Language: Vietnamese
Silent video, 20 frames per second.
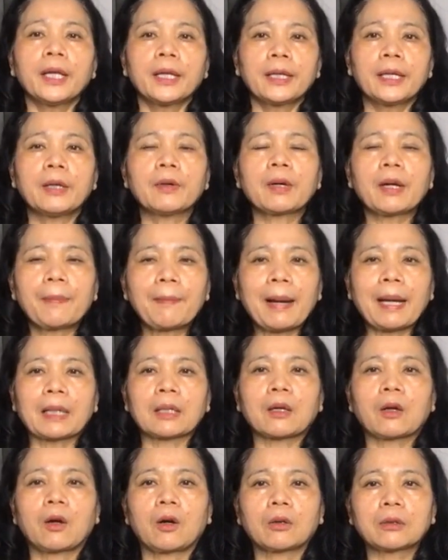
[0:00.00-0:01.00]
Nếu các bạn
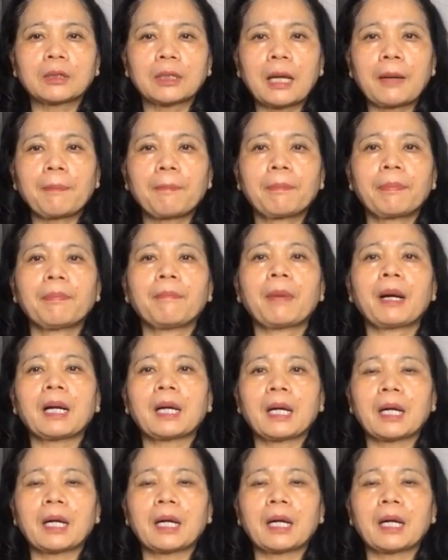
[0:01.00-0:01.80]
có thắc mắc